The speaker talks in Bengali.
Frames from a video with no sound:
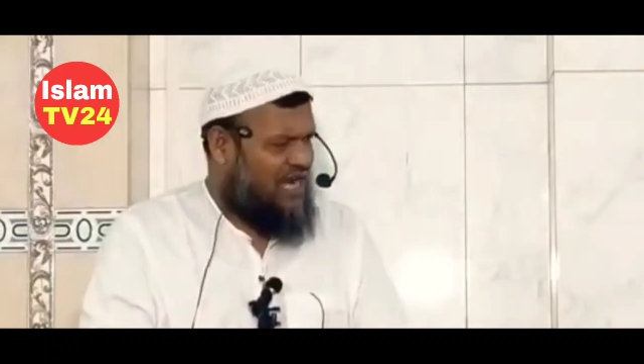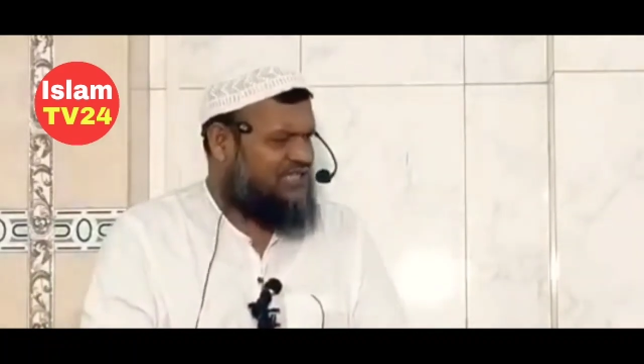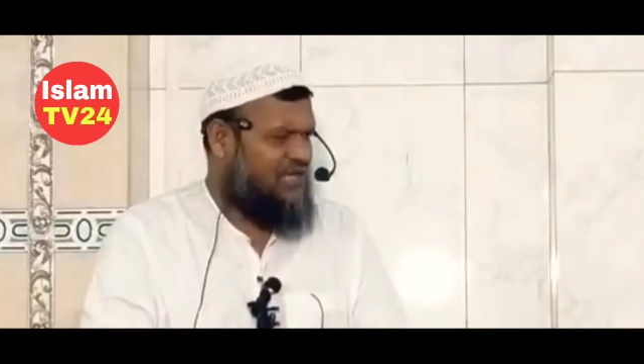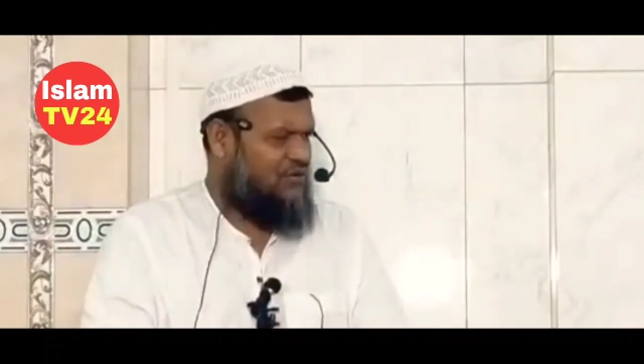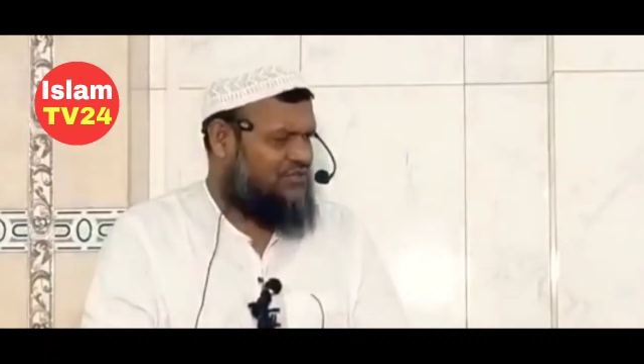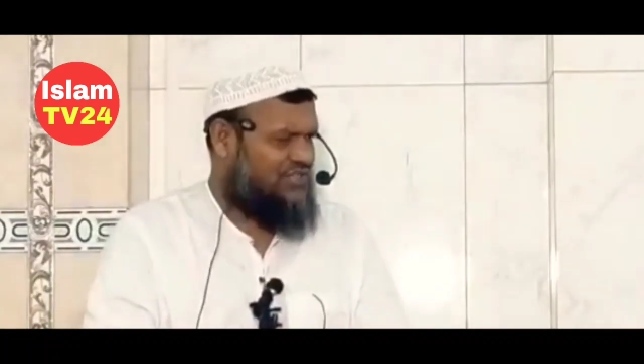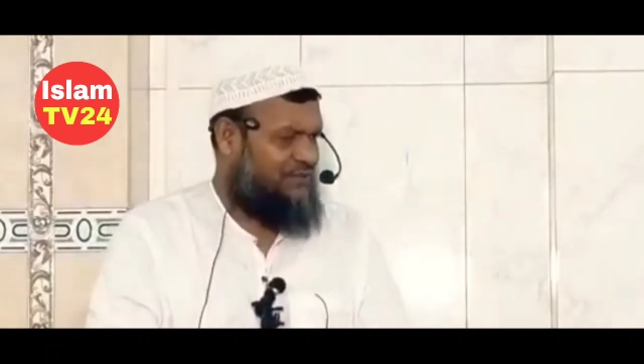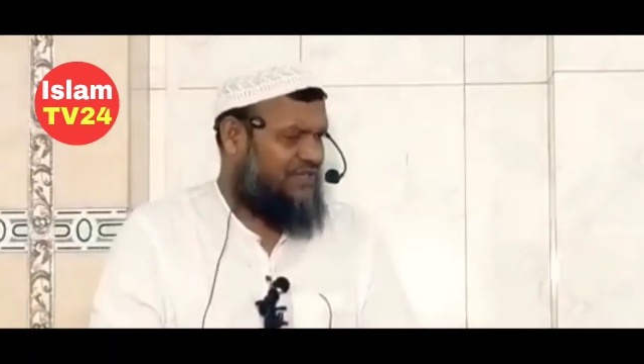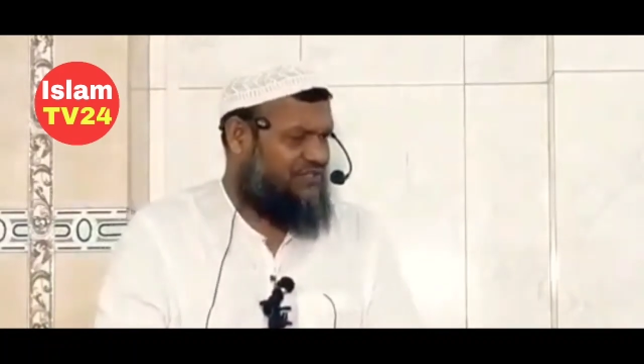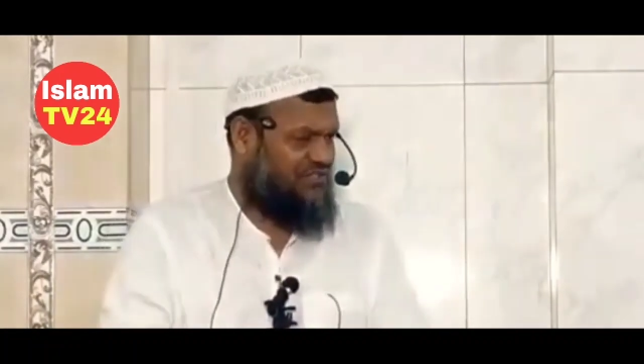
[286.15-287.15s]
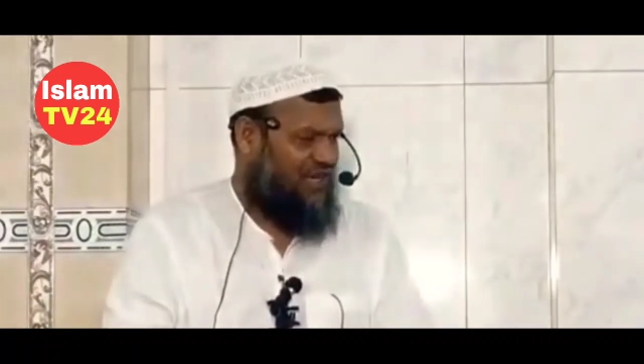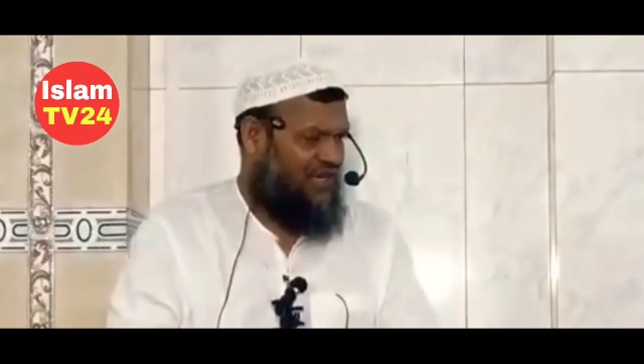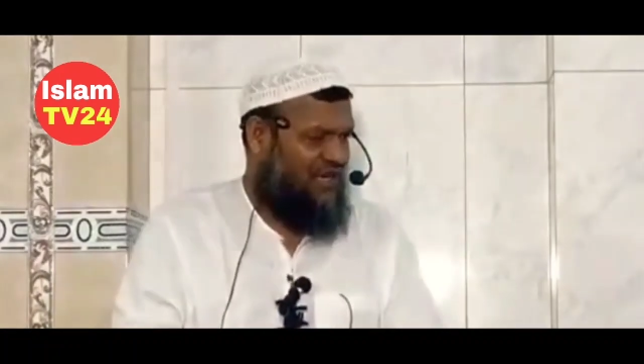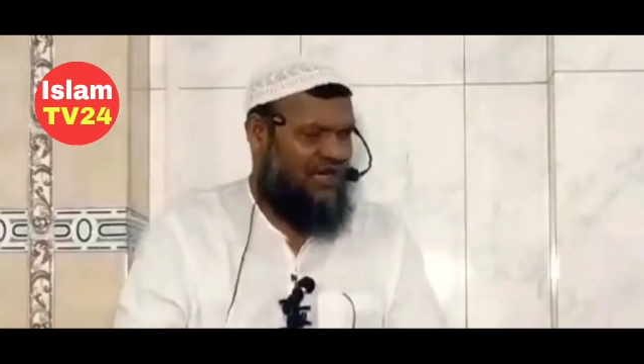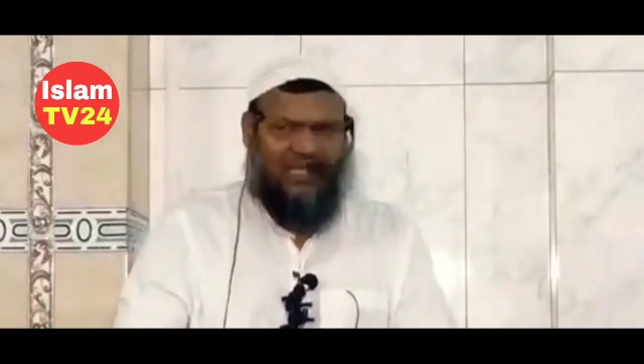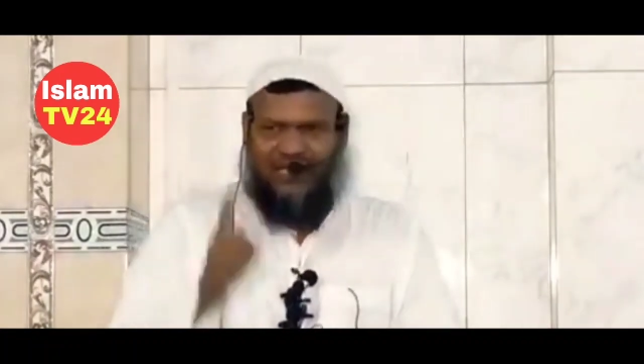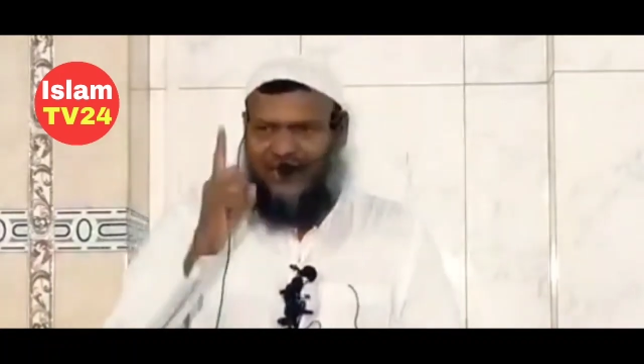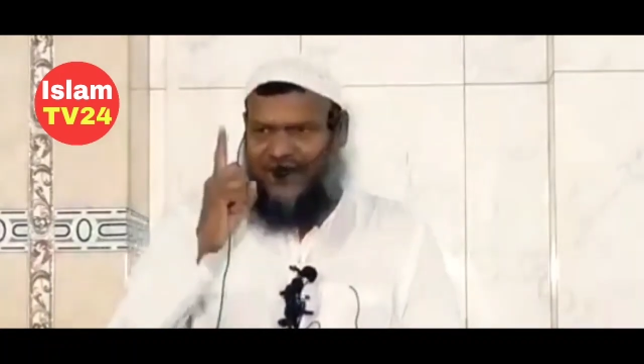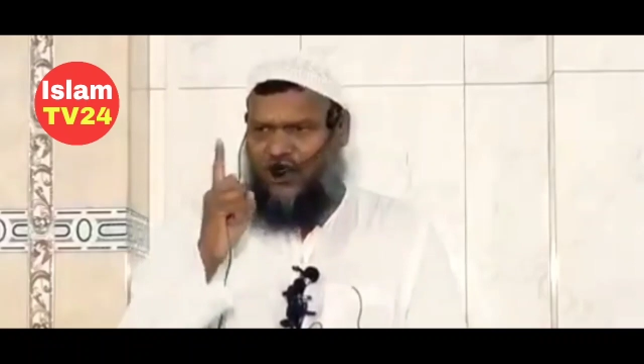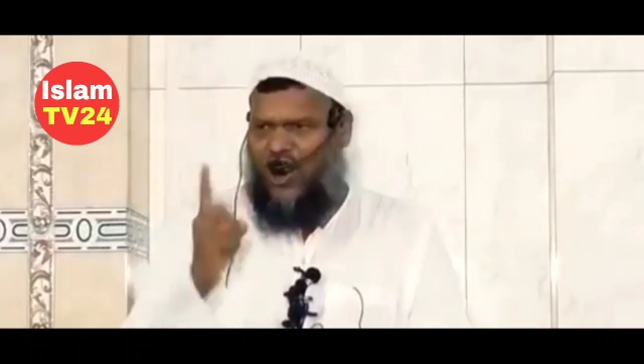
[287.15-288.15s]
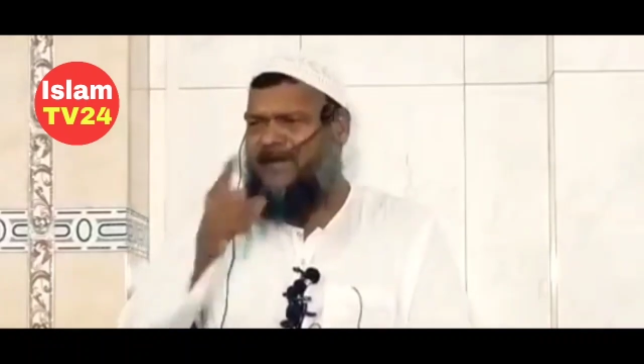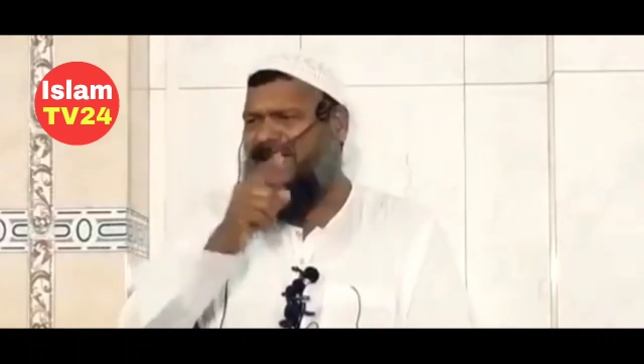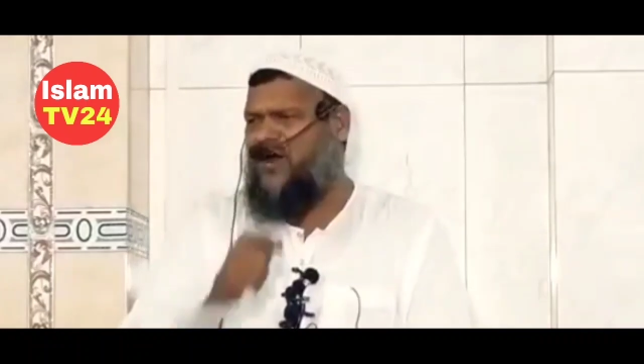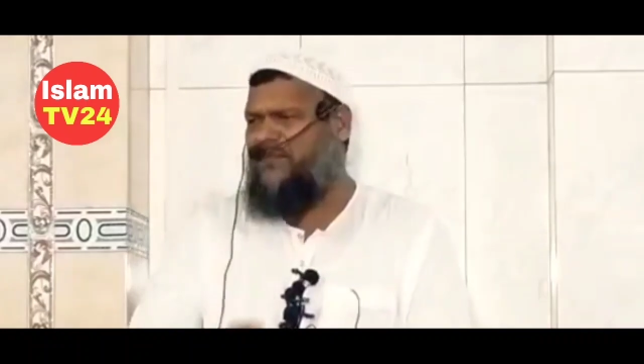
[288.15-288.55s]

আশা করছি আমি ইনশাল্লাহ এটা হবে